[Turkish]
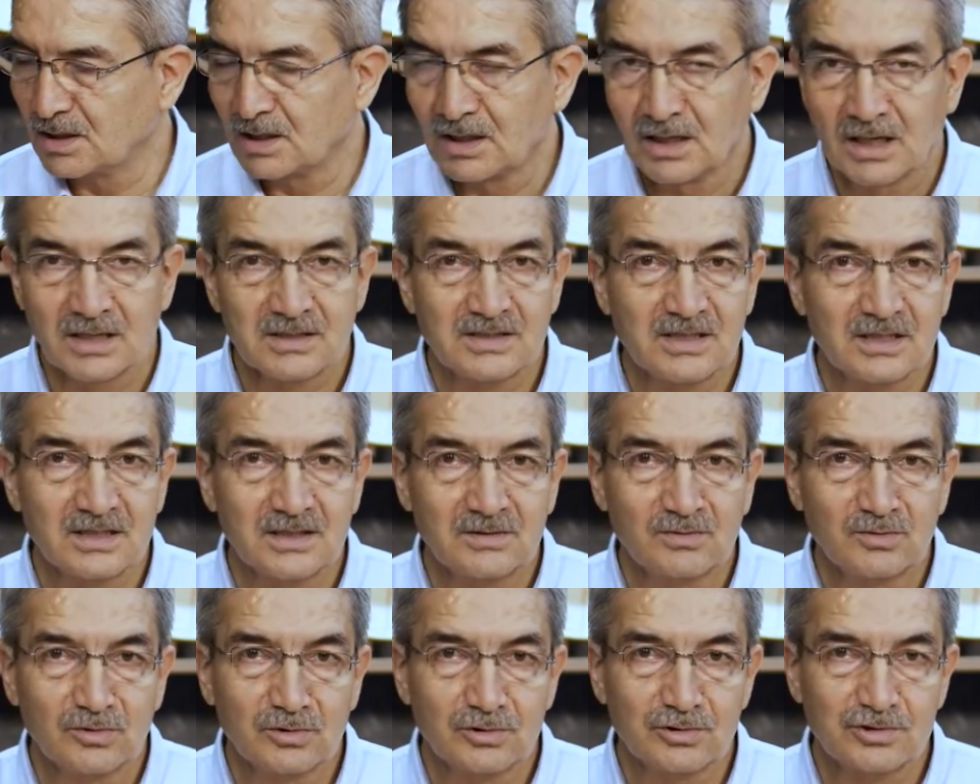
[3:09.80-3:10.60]
Hz.
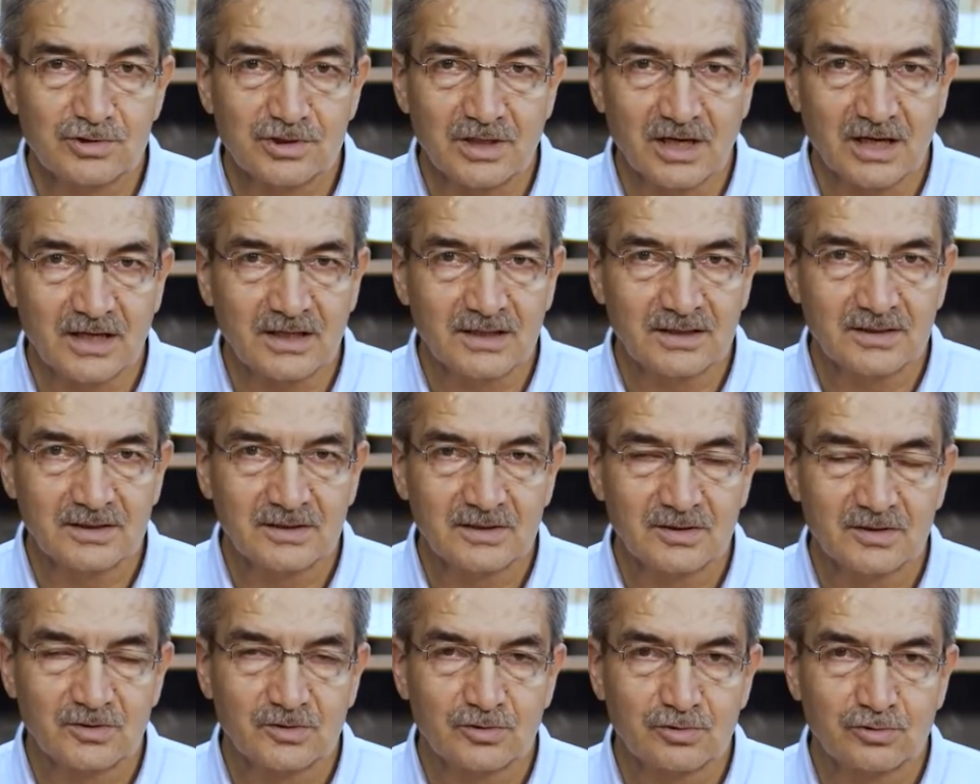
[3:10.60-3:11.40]
Musa
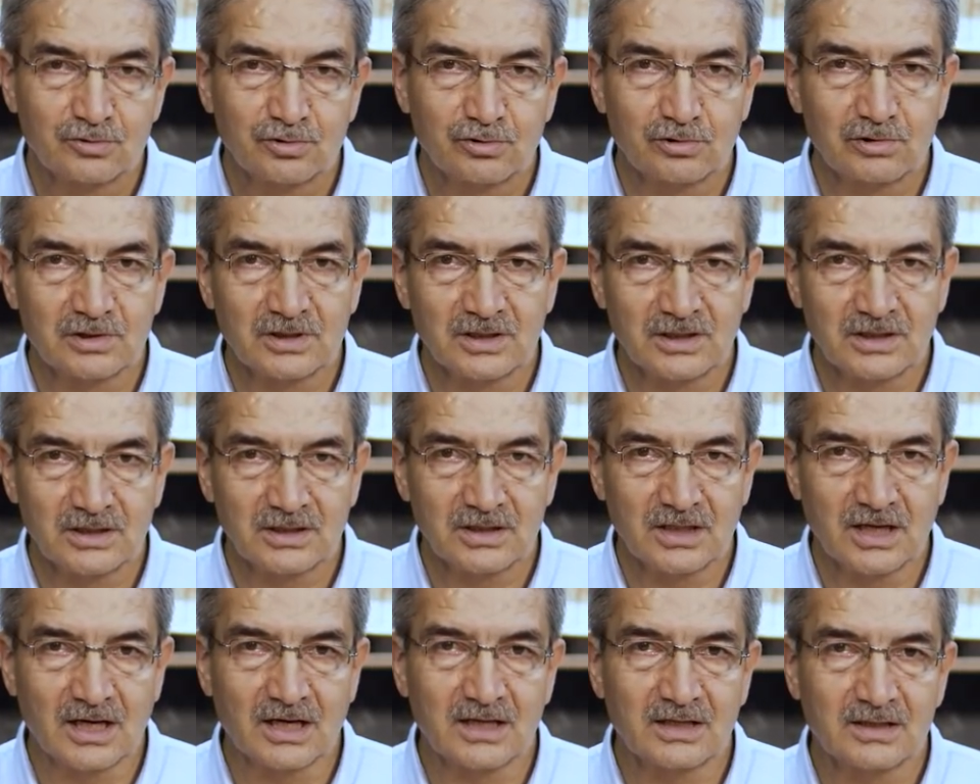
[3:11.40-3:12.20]
Tur
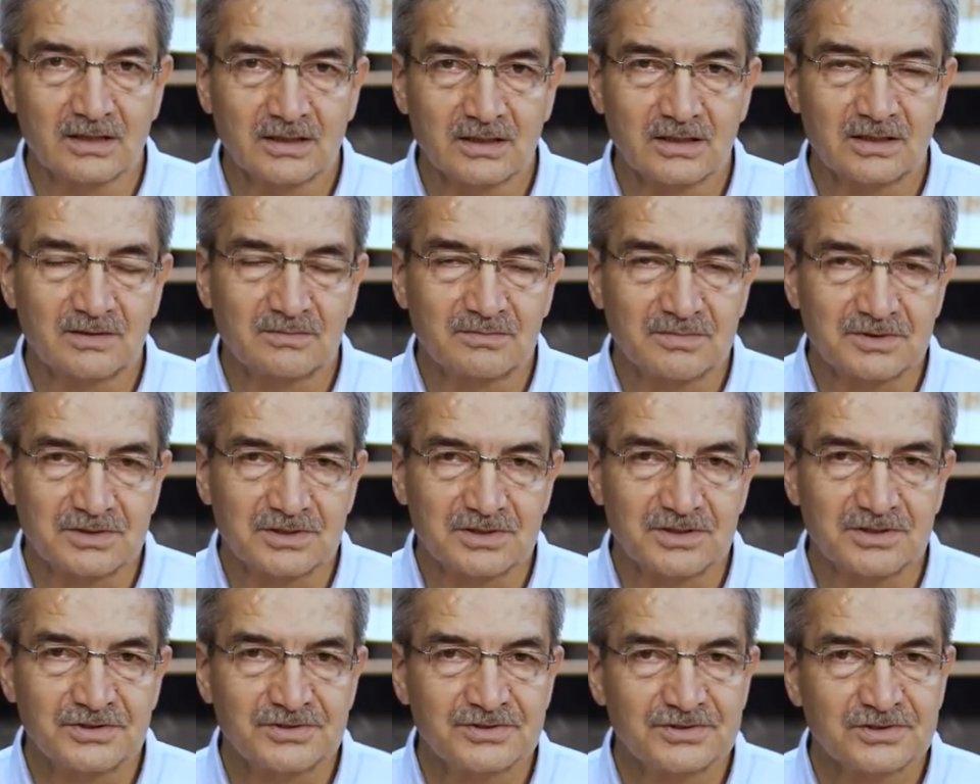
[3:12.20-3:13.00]
Dağı'na
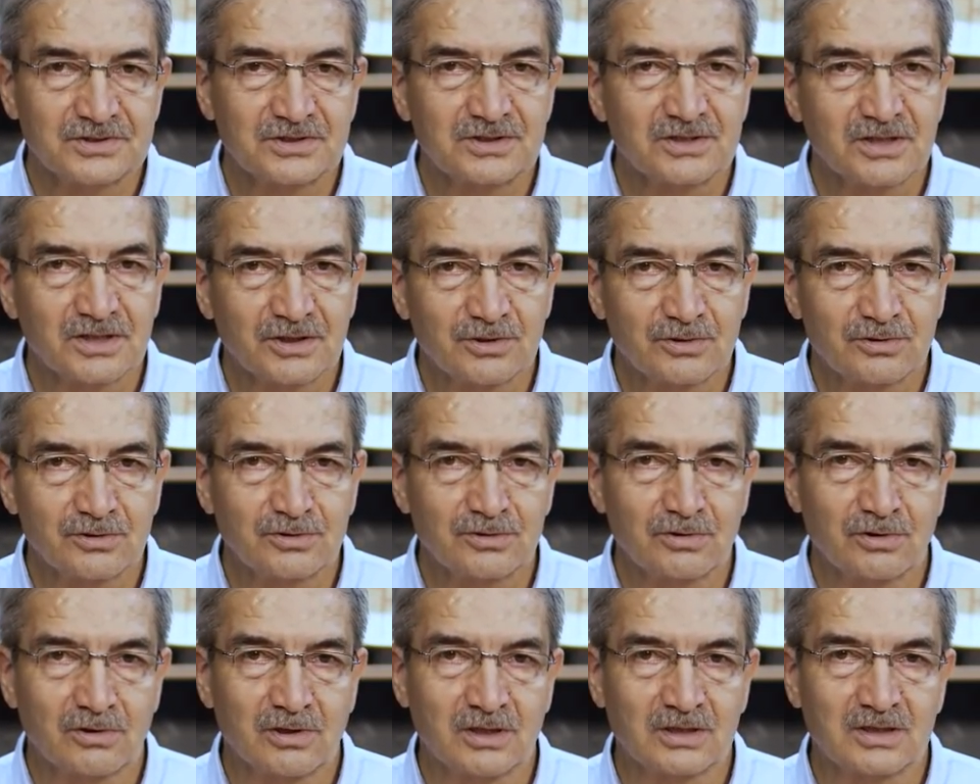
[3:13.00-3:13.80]
gitmiştir. 40
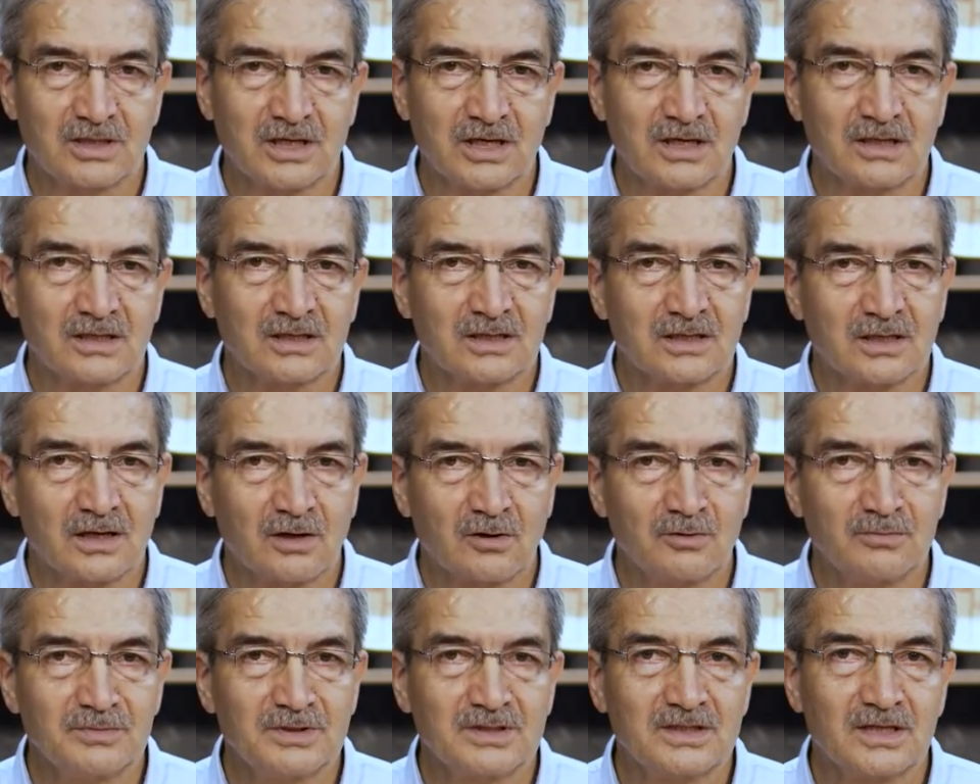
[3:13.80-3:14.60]
gün orada
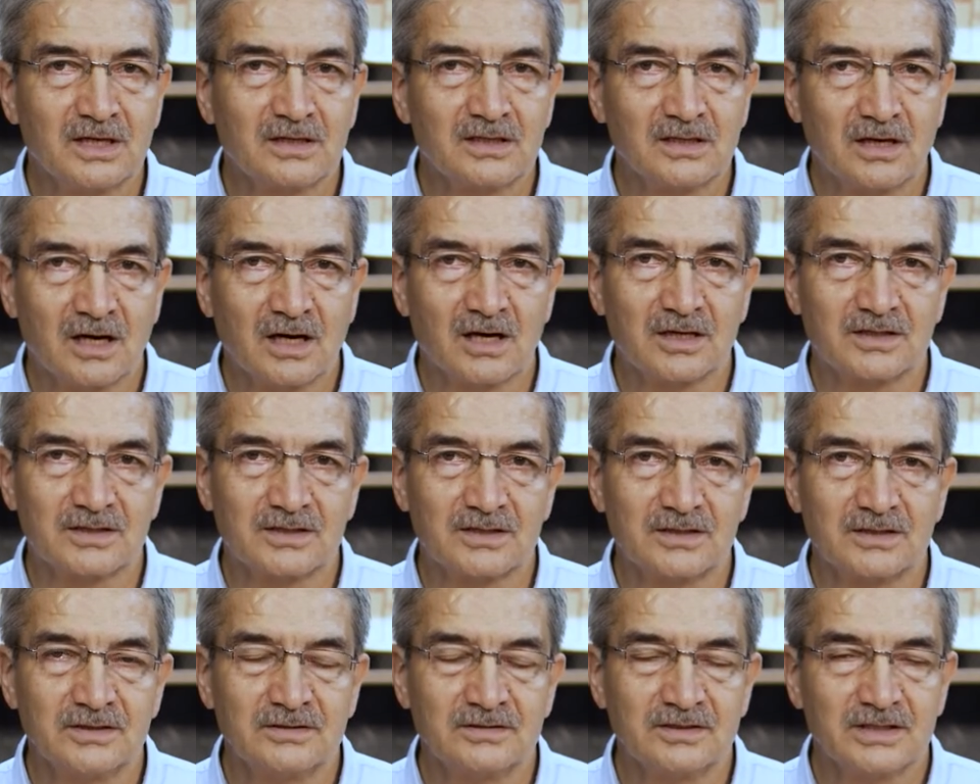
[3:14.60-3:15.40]
kavminden
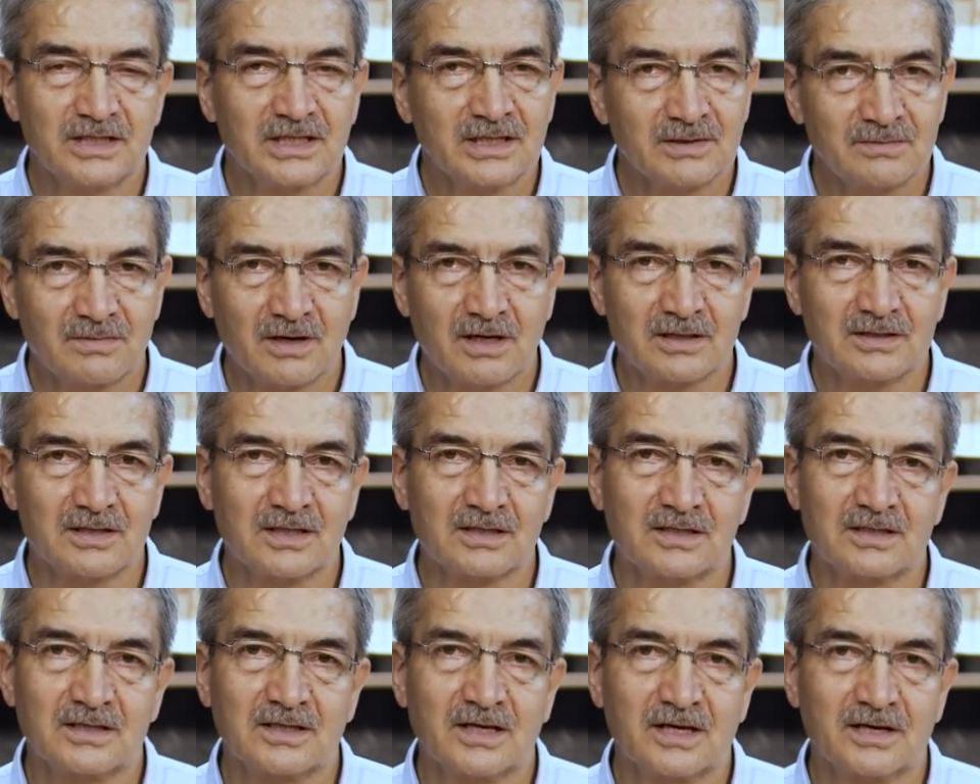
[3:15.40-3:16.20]
ayrı
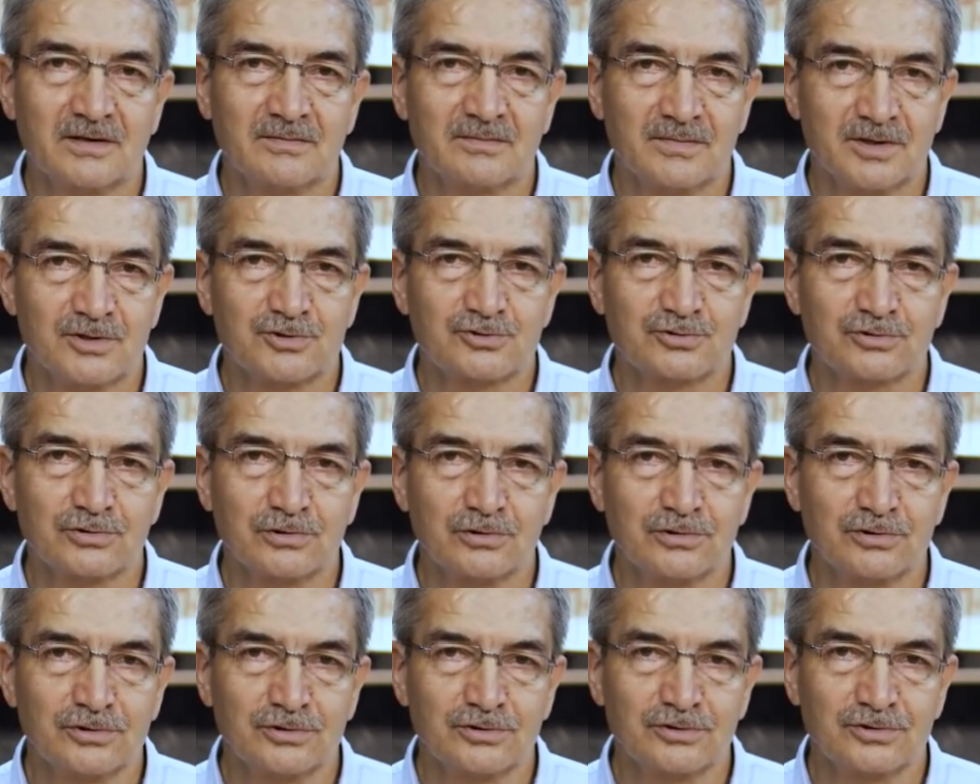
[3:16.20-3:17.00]
ibadetle
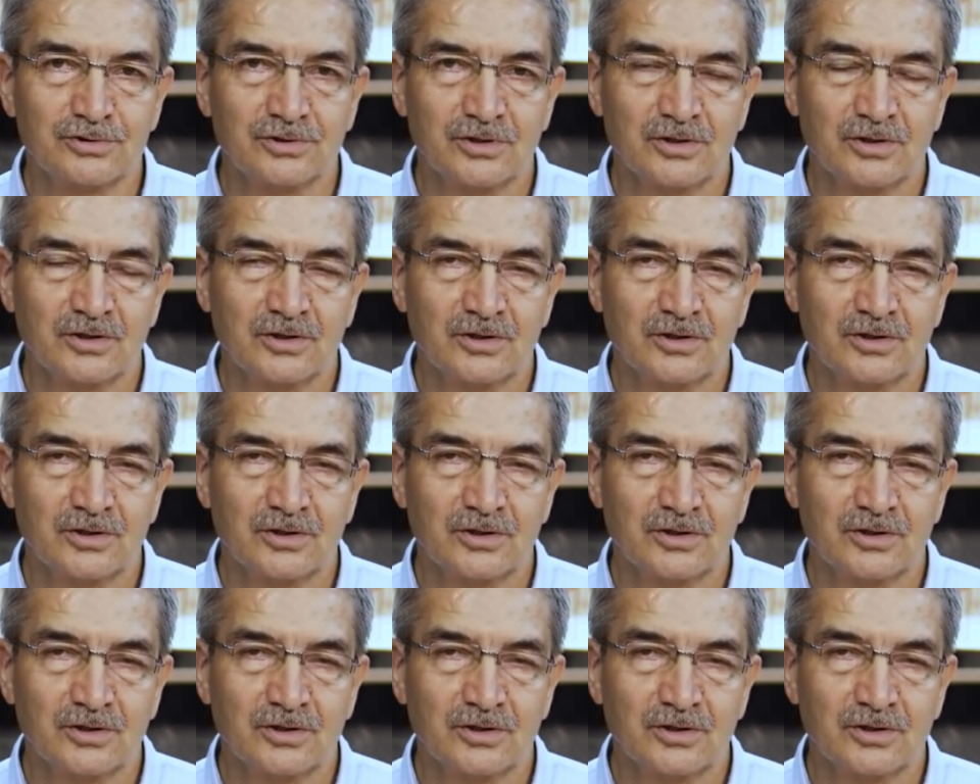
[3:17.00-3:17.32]
meşguldür.